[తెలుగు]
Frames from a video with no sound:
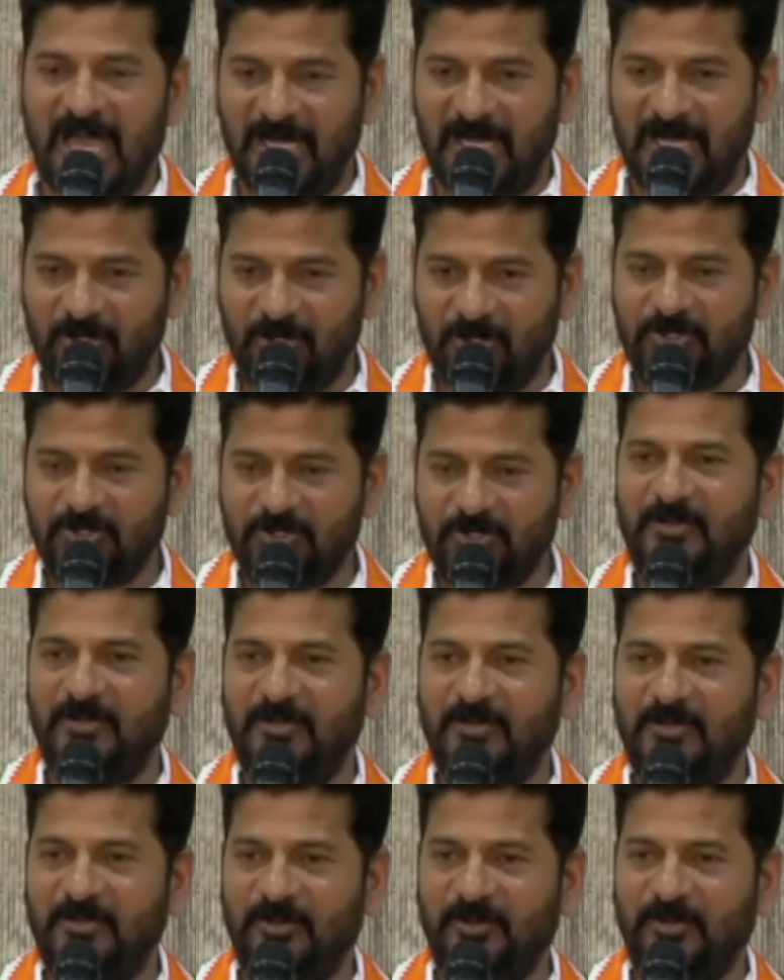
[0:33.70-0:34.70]
ఆ రోజు
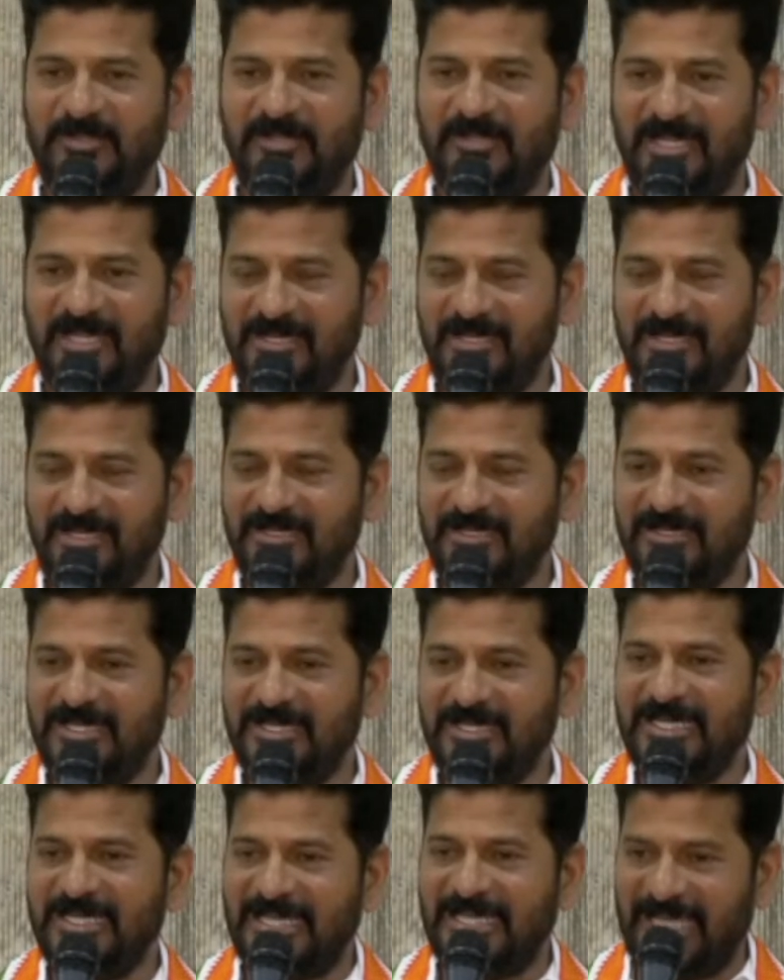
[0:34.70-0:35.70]
చనిపోయింది
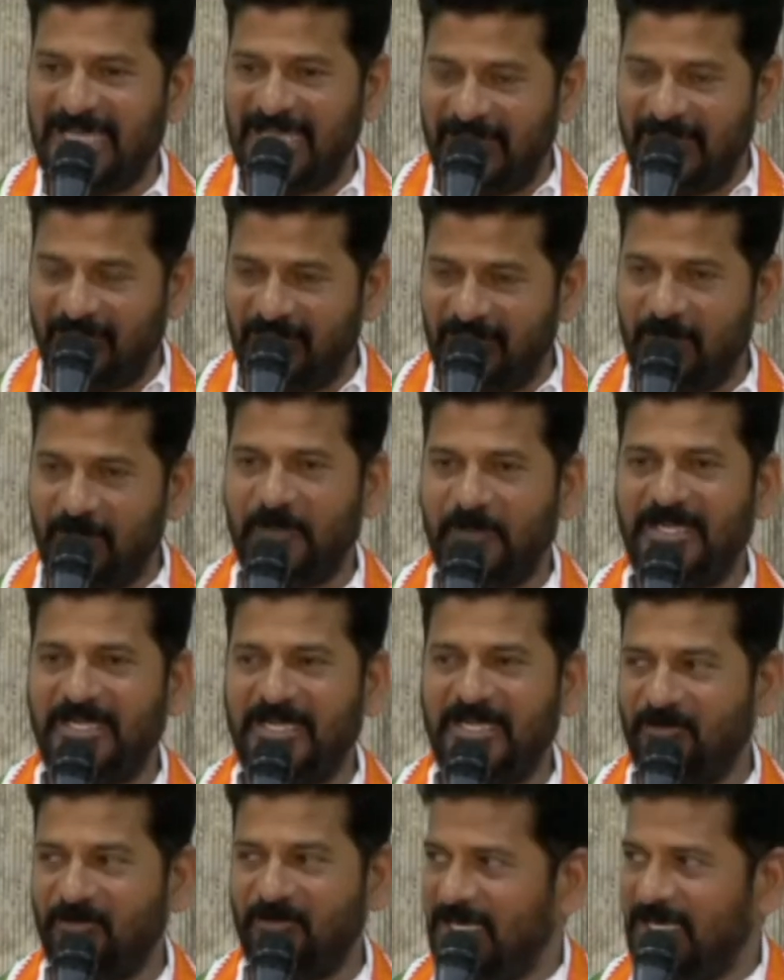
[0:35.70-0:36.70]
కేవలం
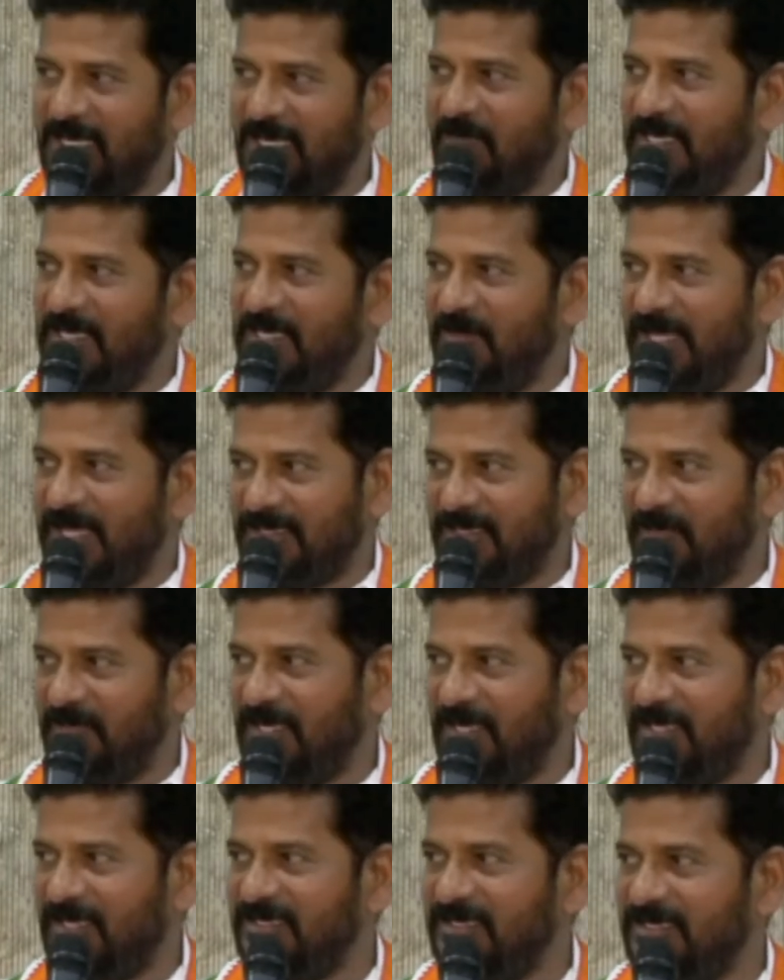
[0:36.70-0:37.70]
పన్నెండు వందల మంది
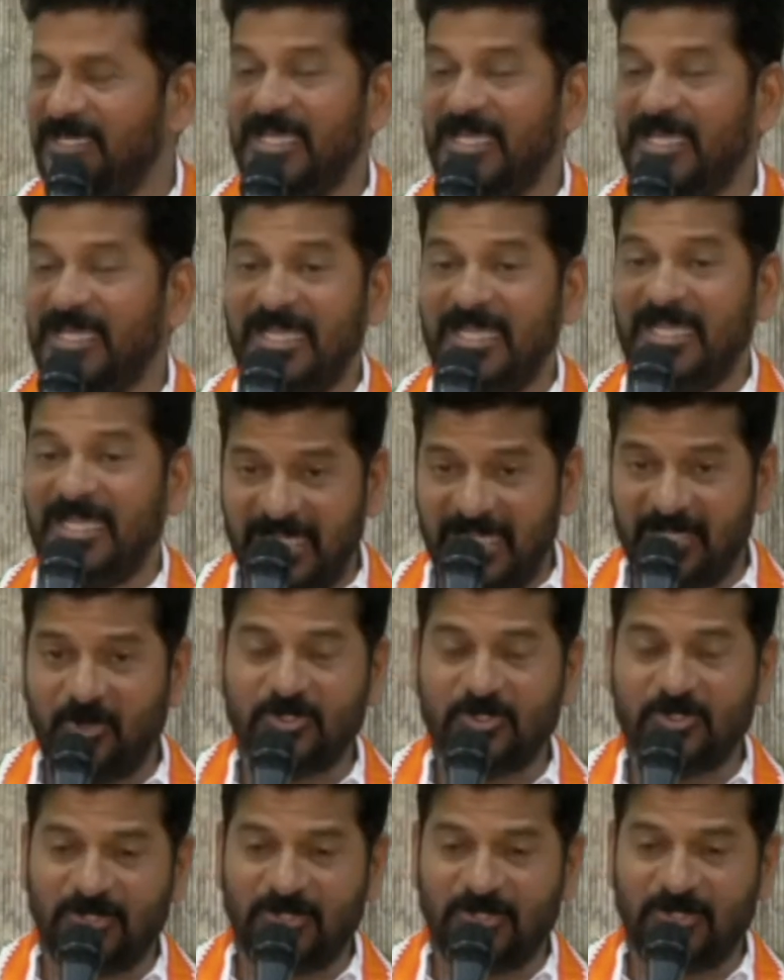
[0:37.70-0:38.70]
మాత్రమే
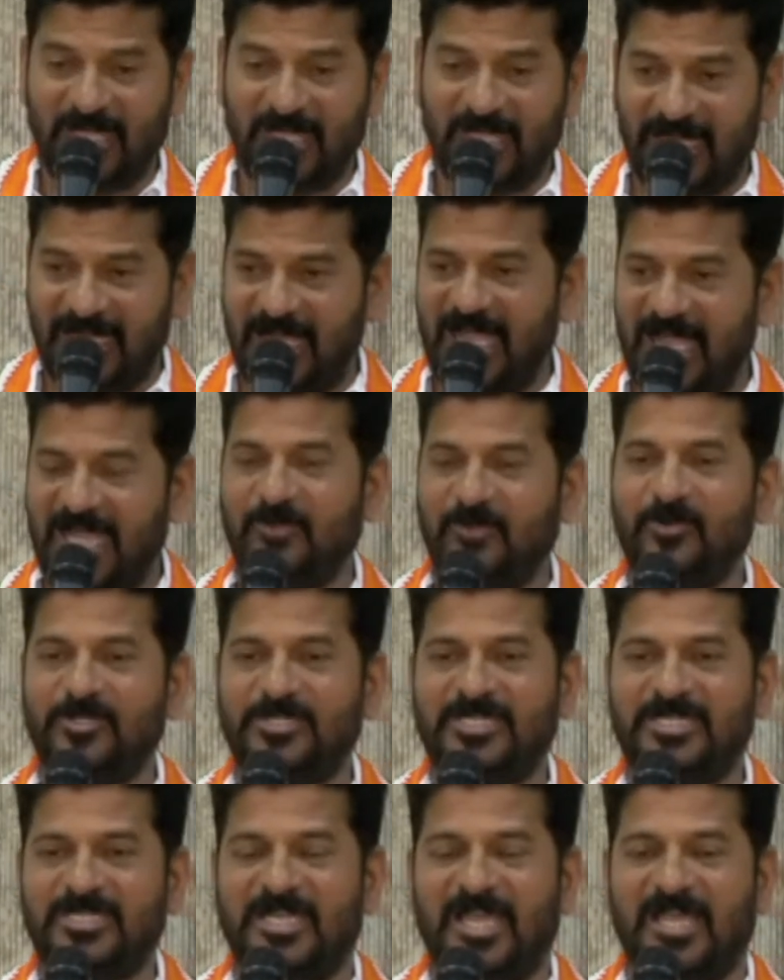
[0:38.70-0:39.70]
ఈరోజు తెలంగాణ
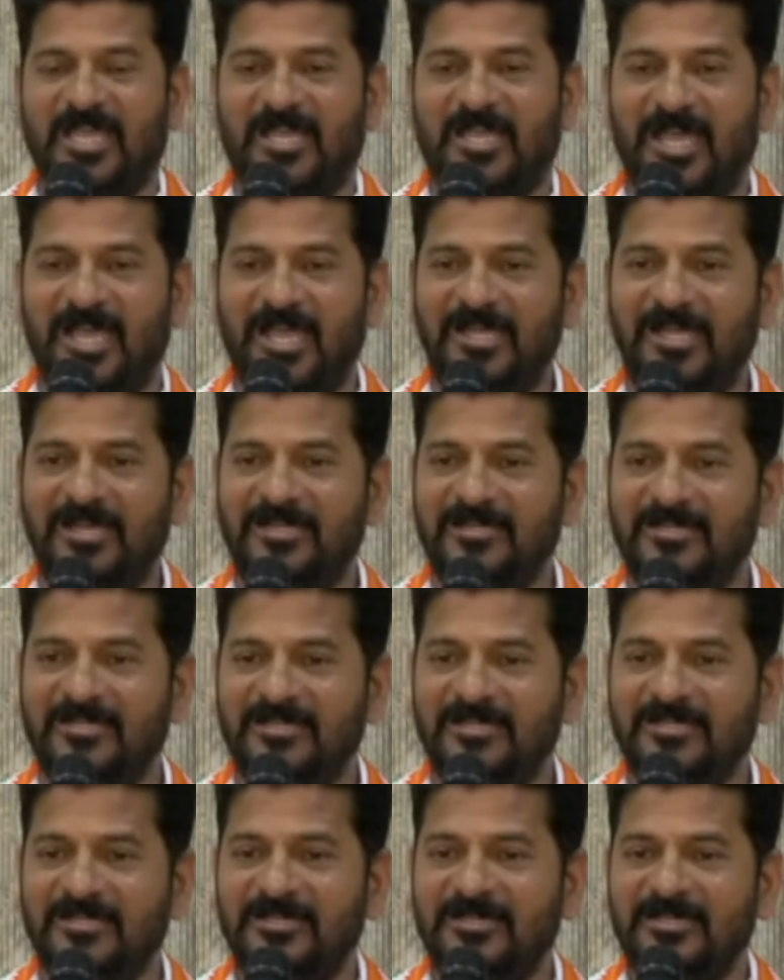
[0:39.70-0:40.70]
వచ్చినాక
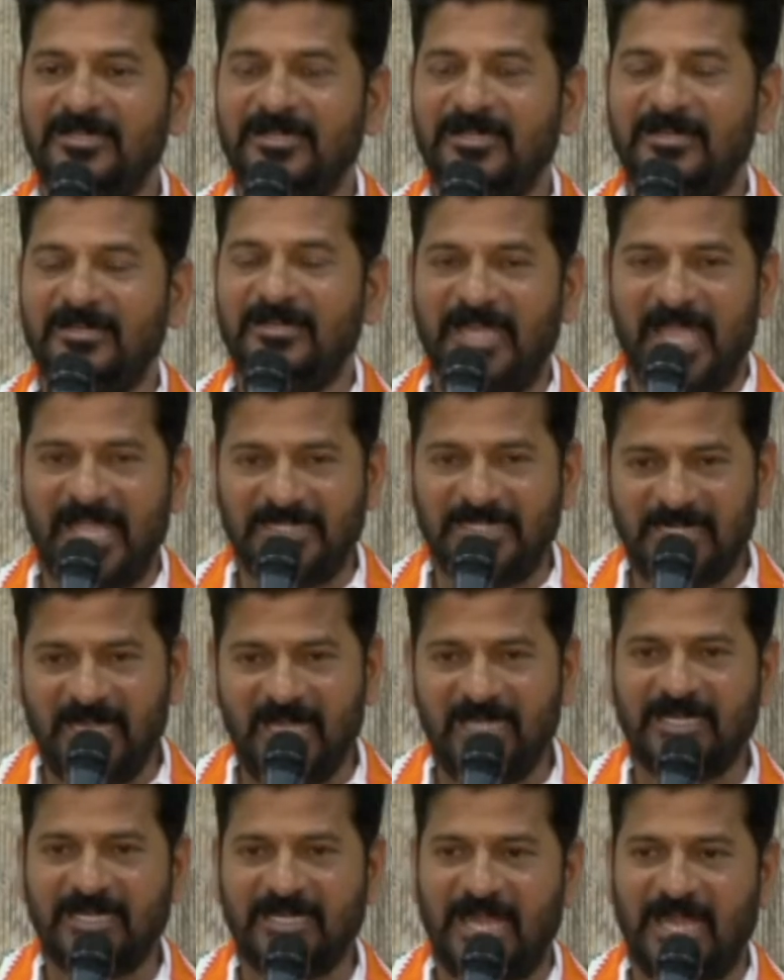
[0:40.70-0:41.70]

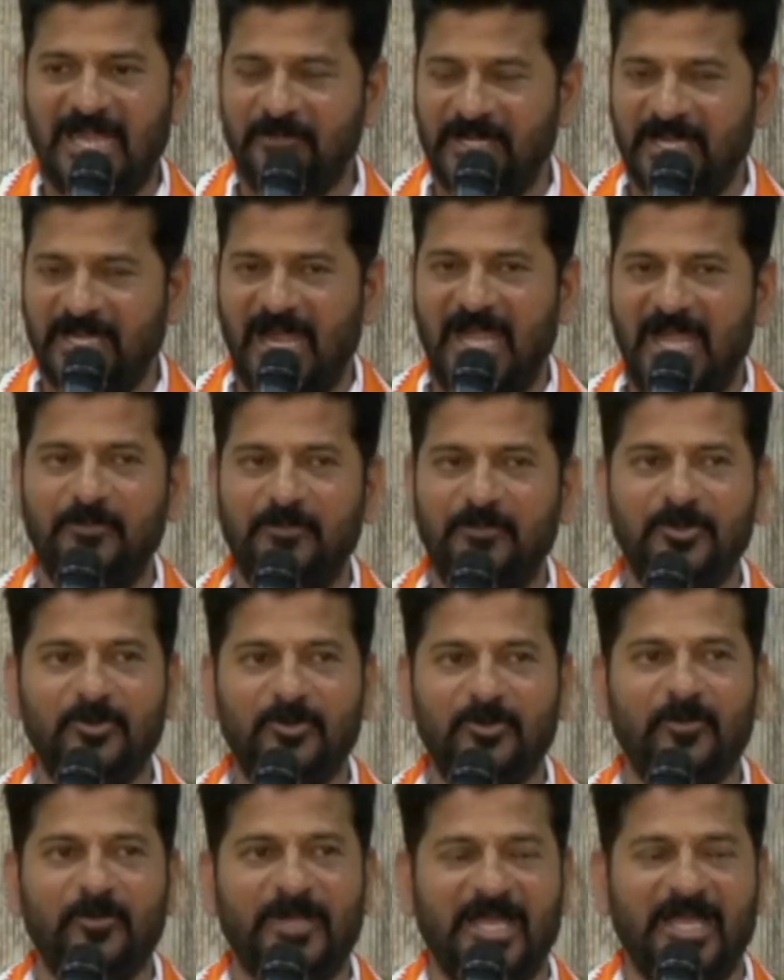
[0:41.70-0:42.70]
నేషనల్ క్రైమ్ రికార్డ్
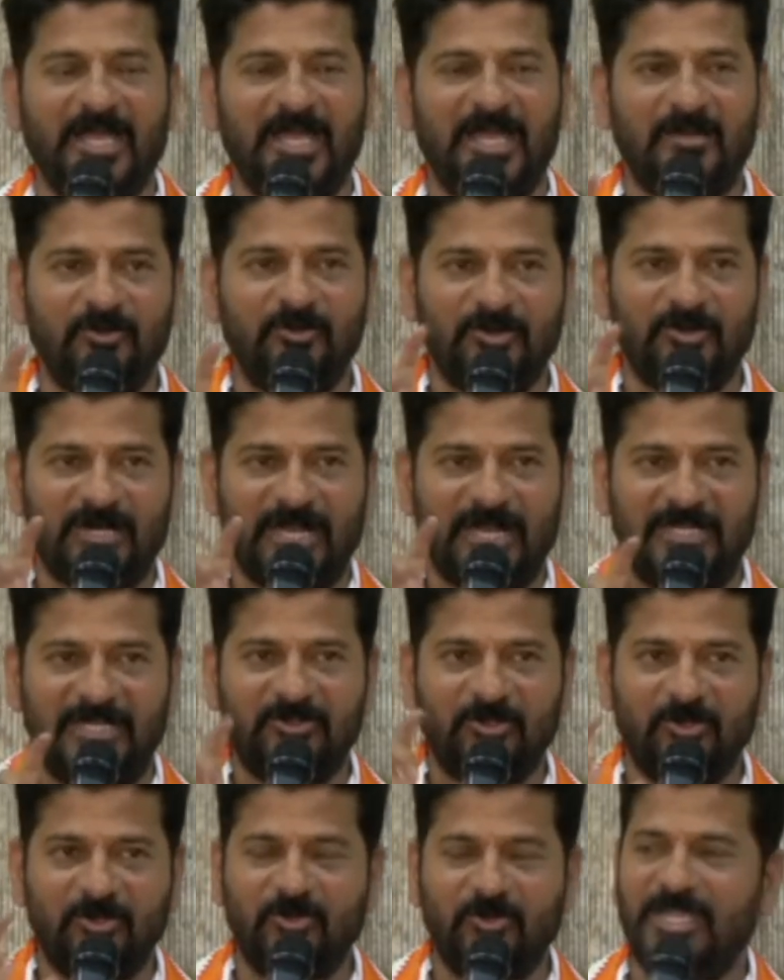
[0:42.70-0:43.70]
బ్యూరో ప్రకారము
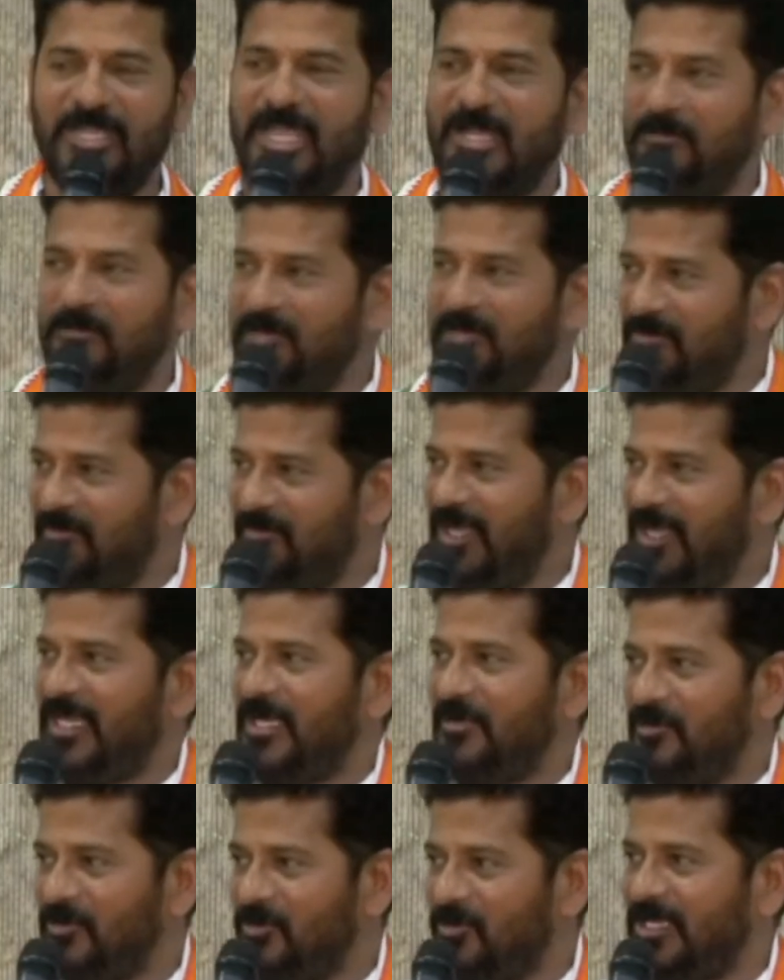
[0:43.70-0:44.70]
రైతులు ఎనిమిది వేల
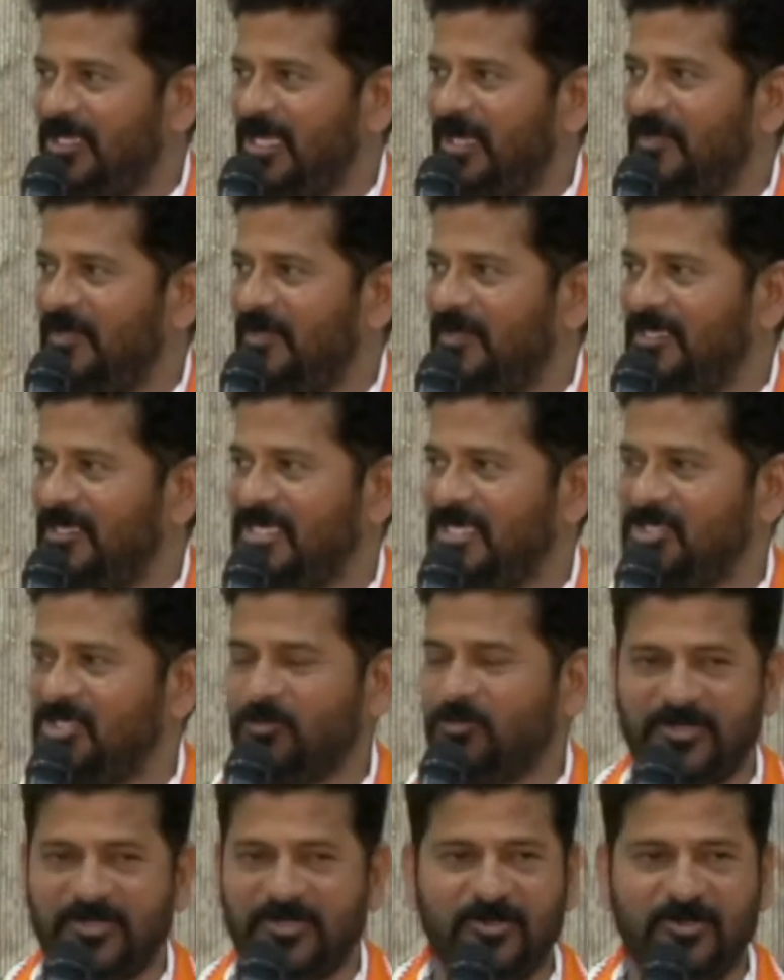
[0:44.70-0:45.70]
ఎనిమిది వందల మంది
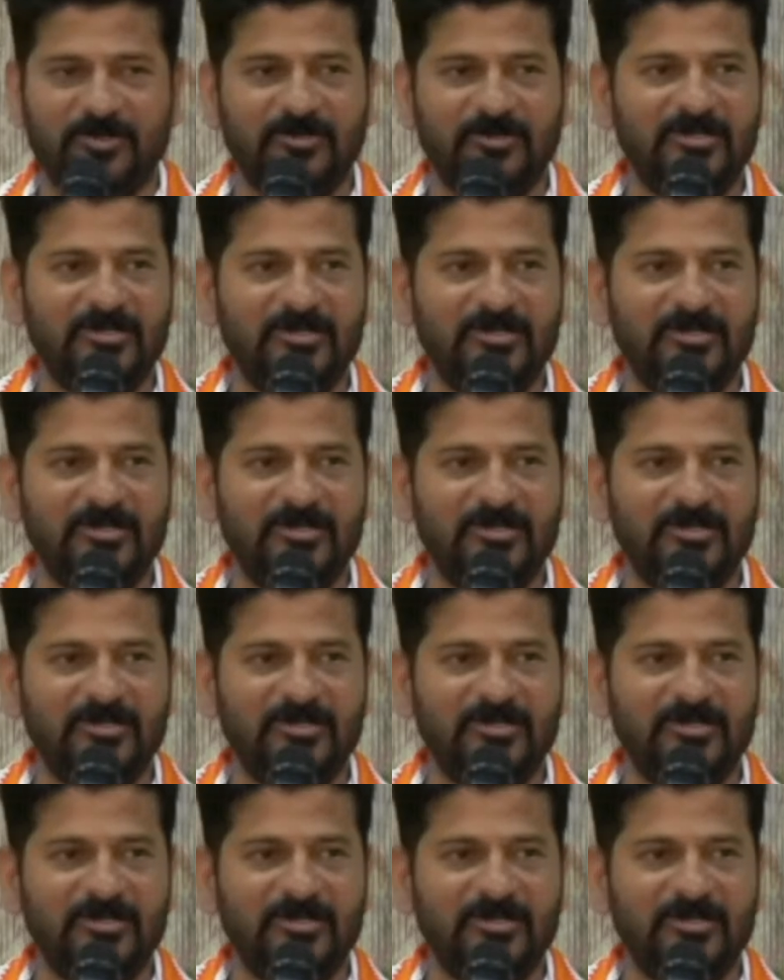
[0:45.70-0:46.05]
చచ్చిపోయినరు